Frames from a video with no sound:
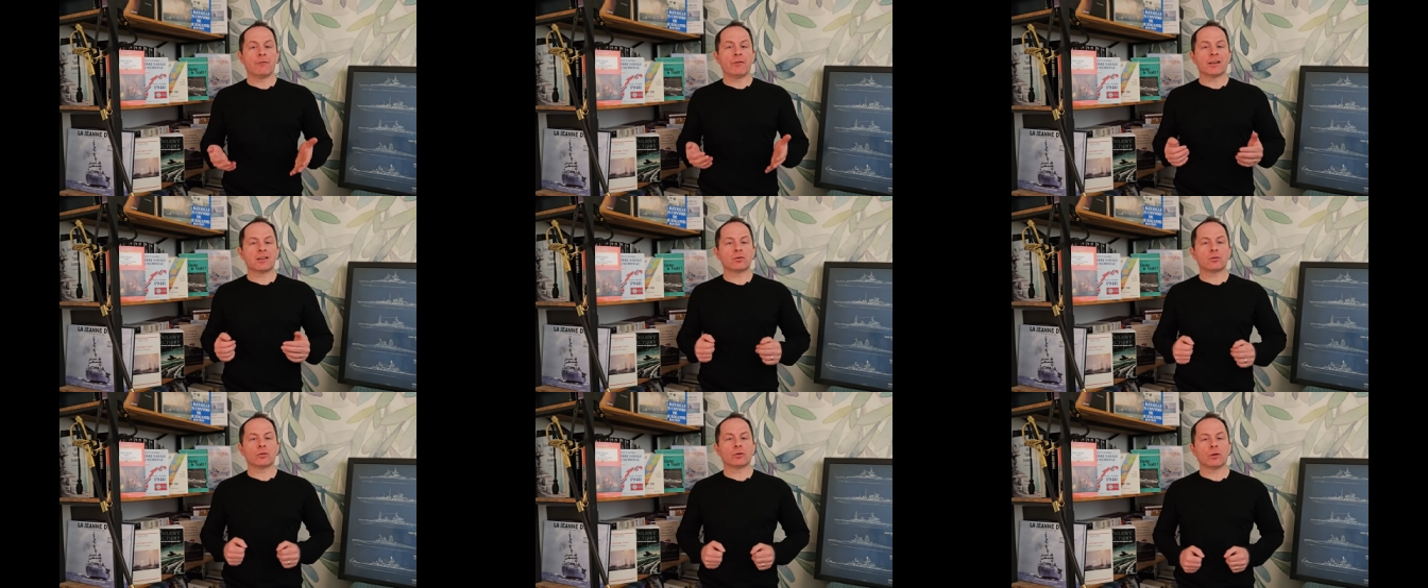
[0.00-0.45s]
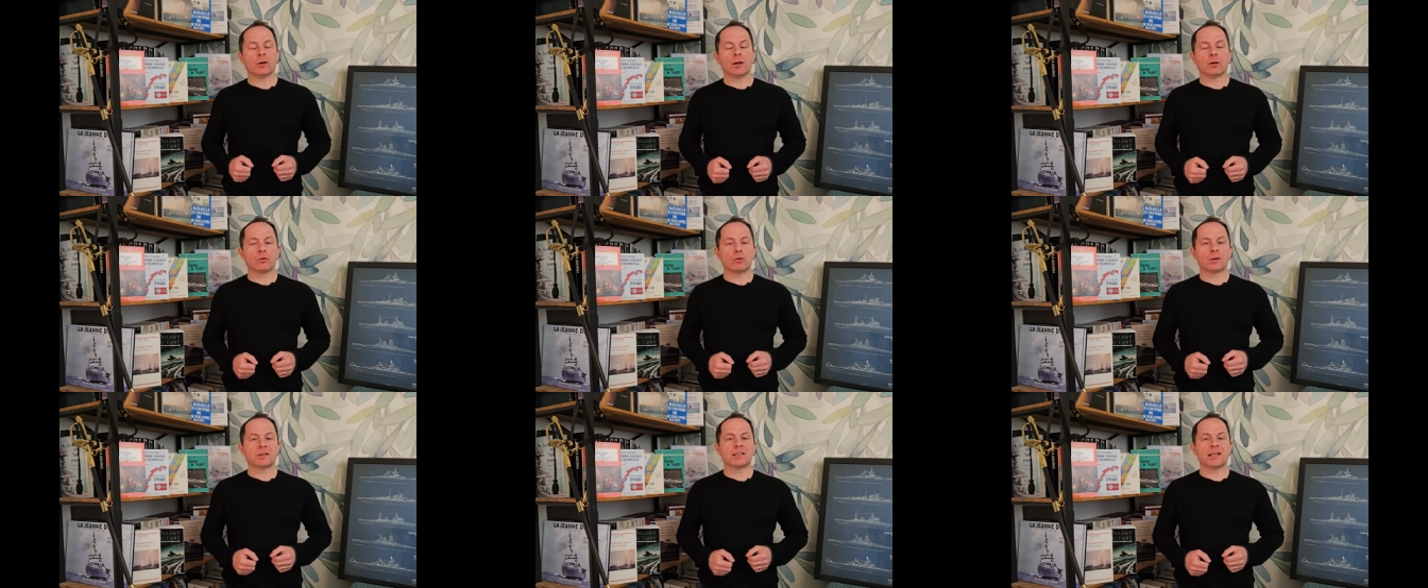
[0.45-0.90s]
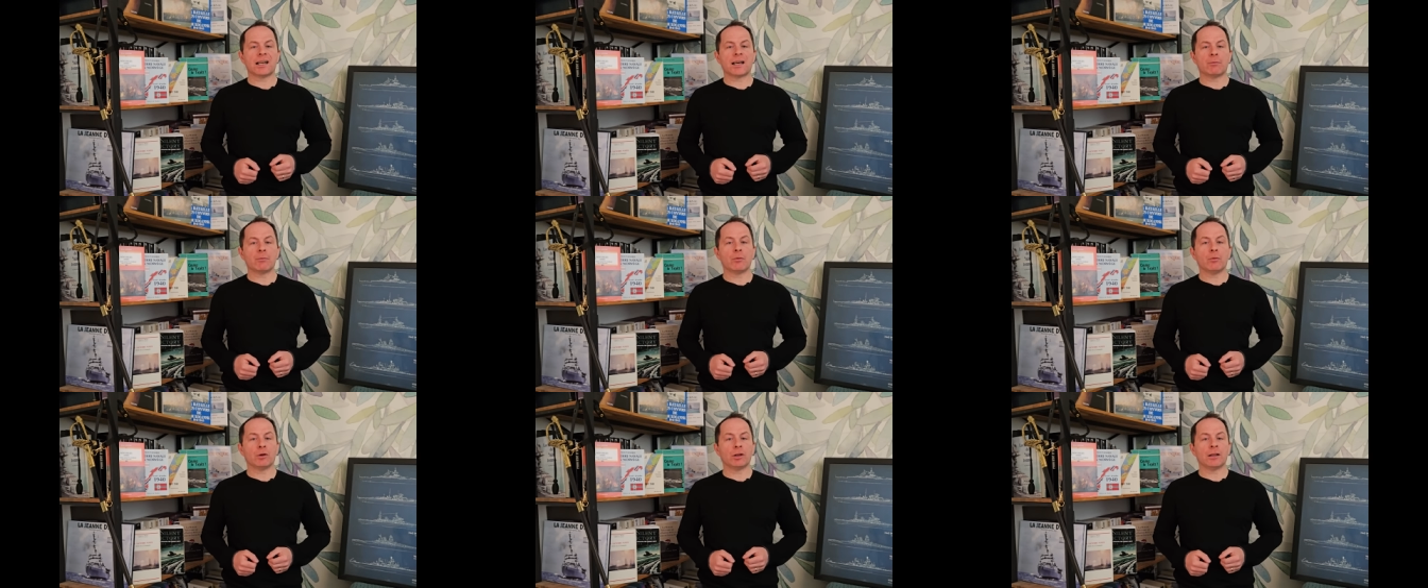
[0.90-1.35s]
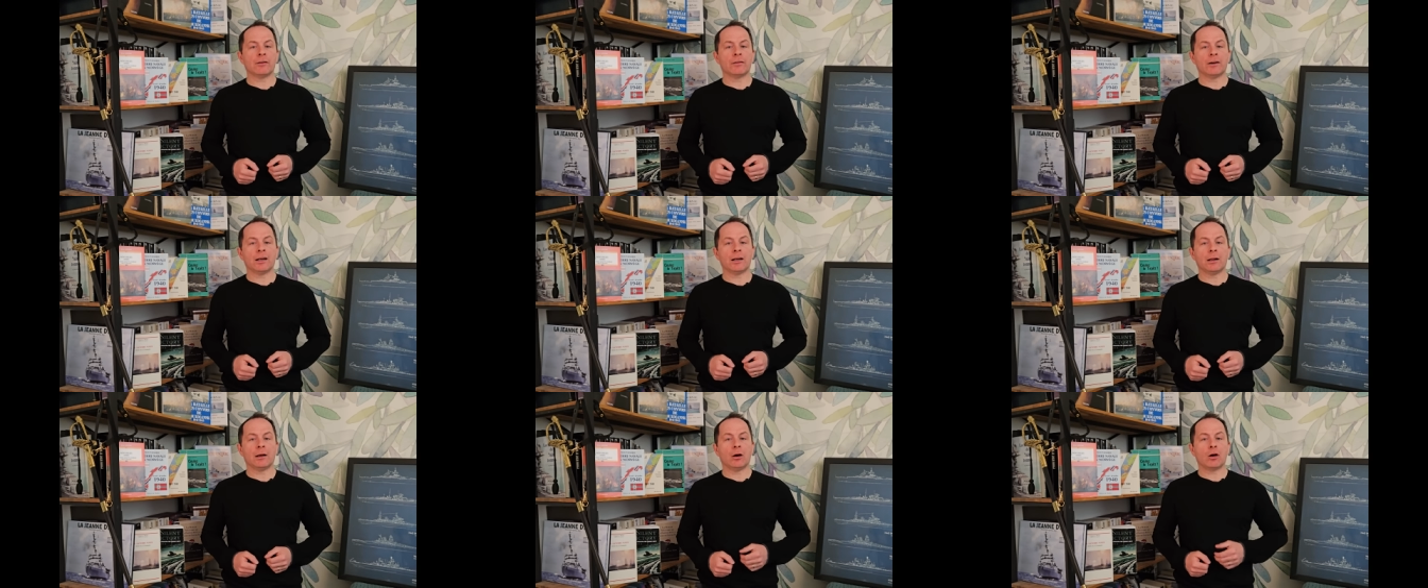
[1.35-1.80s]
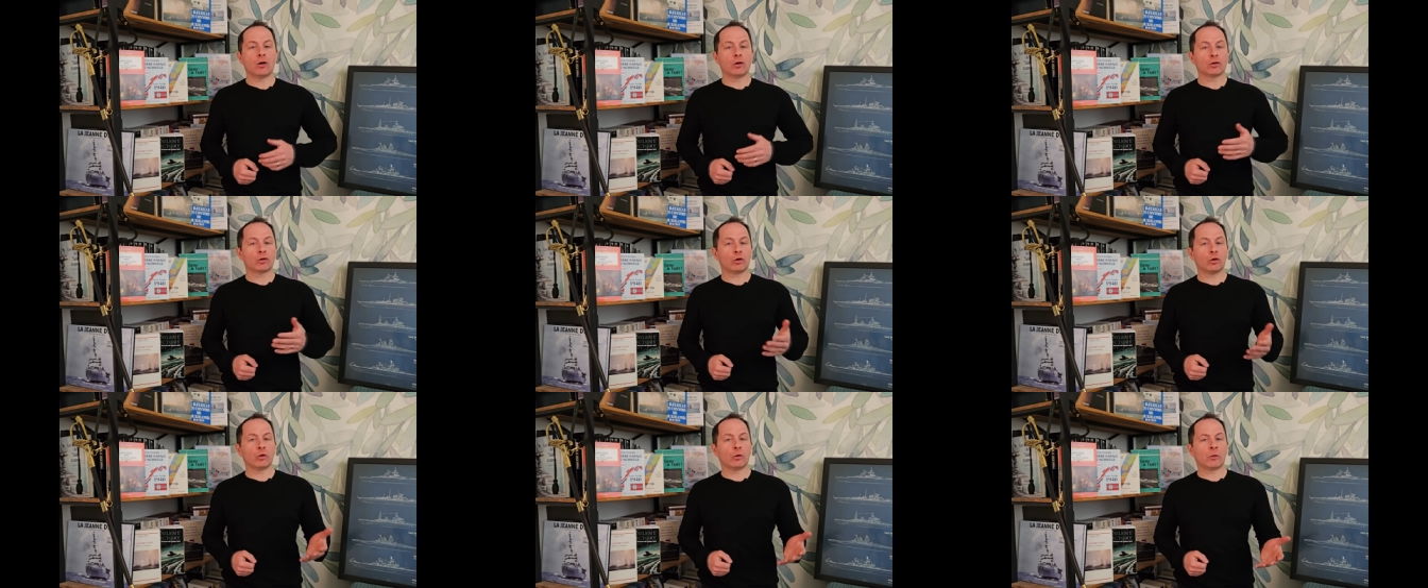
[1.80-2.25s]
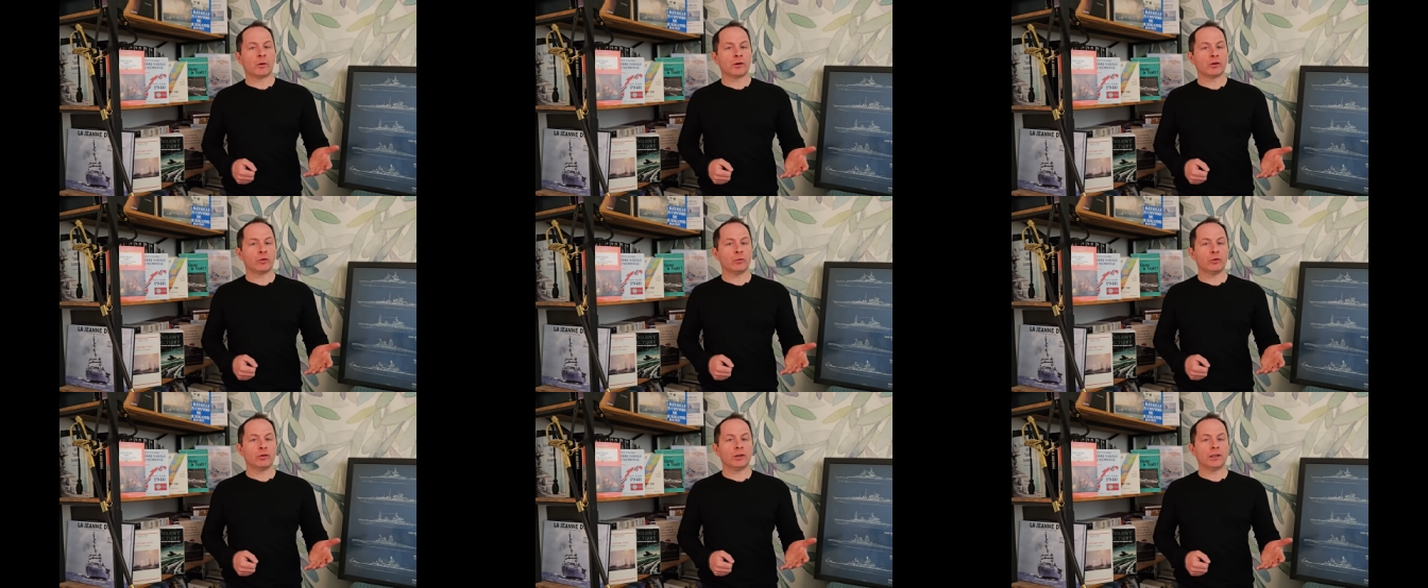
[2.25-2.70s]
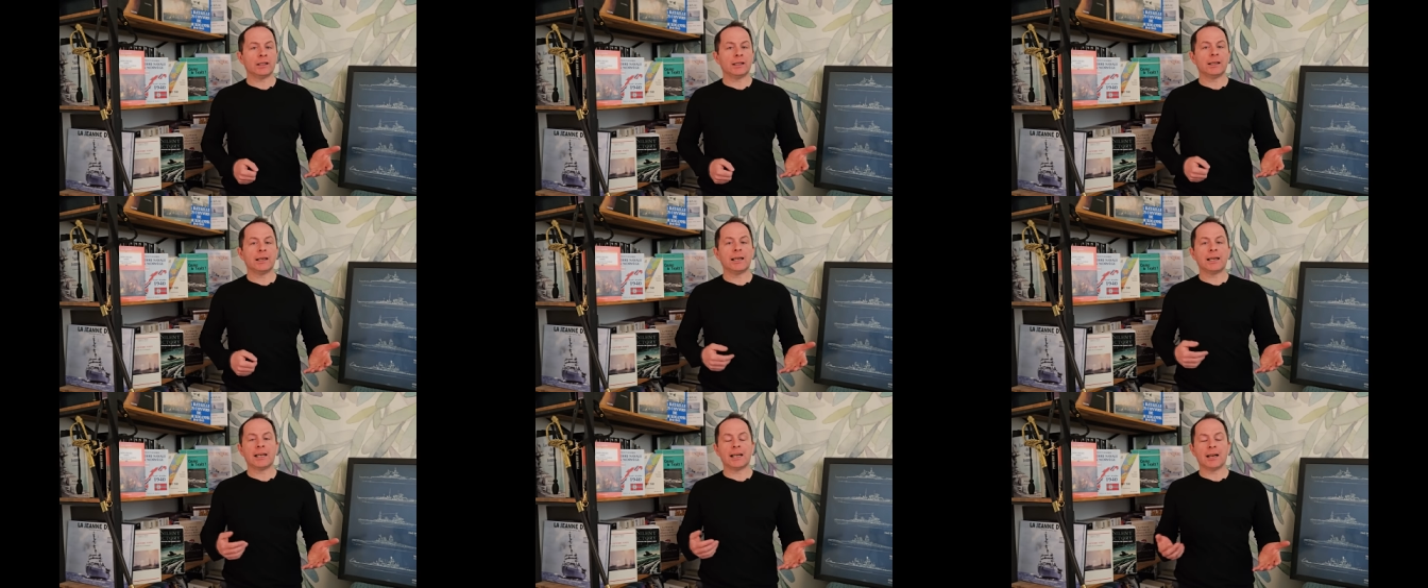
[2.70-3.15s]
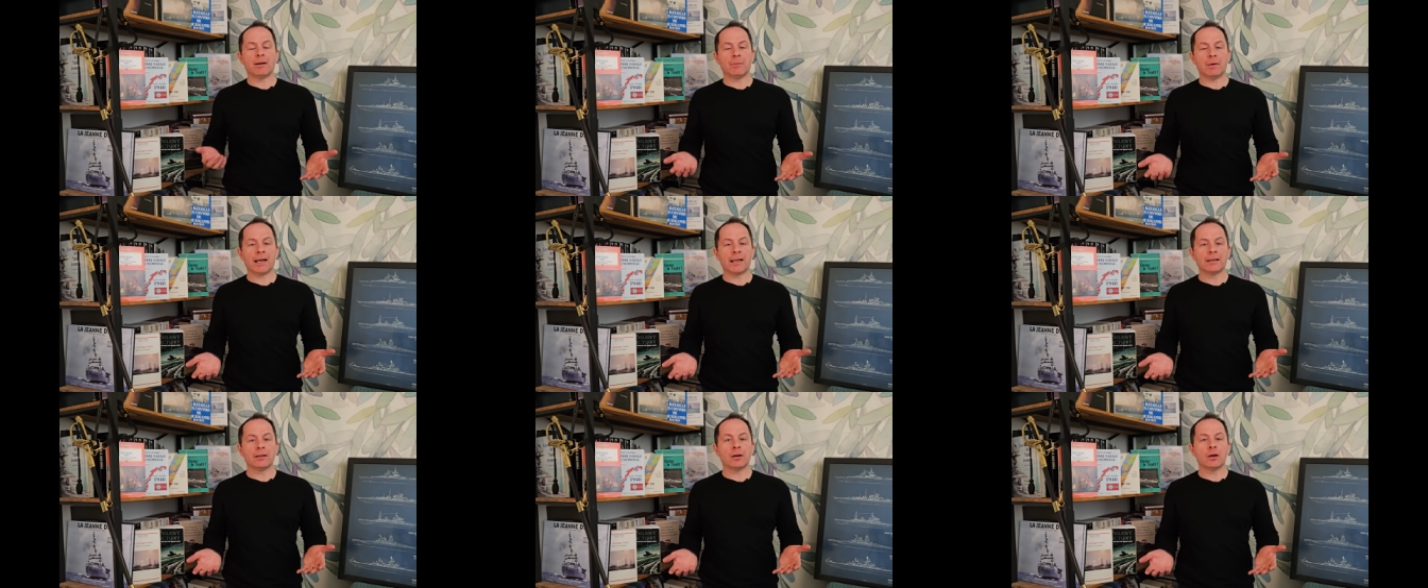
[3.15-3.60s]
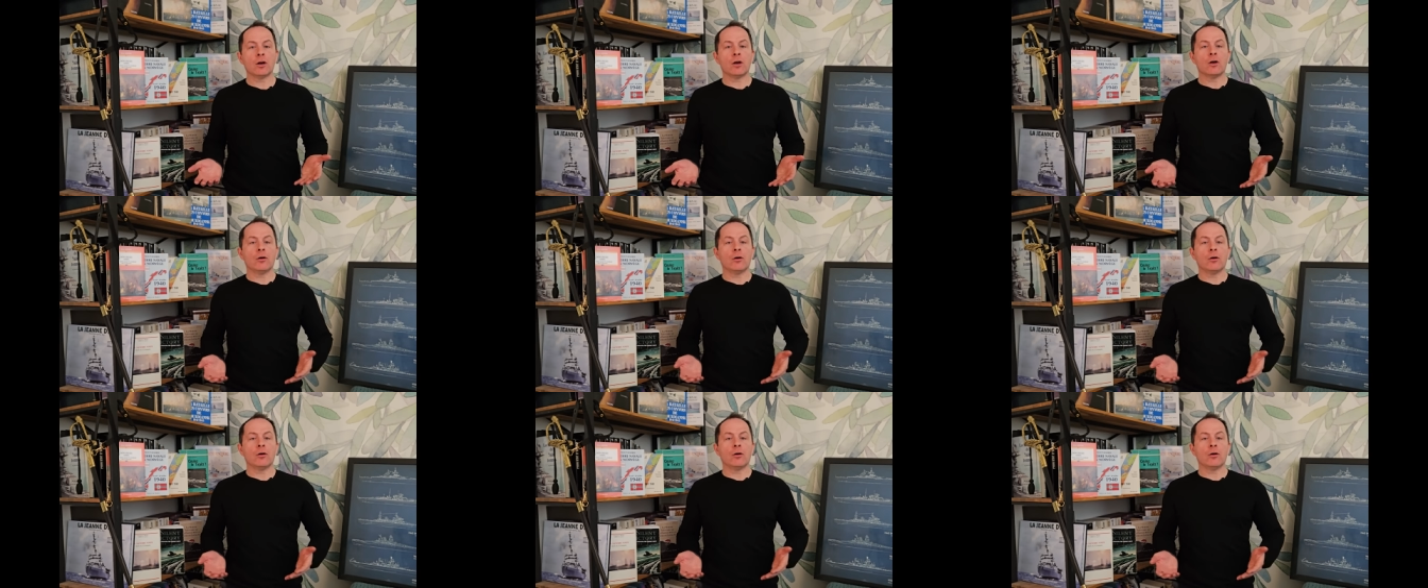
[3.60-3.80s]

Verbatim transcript: façon que la course à l'armement naval entre le Royaume-Uni et l'Allemagne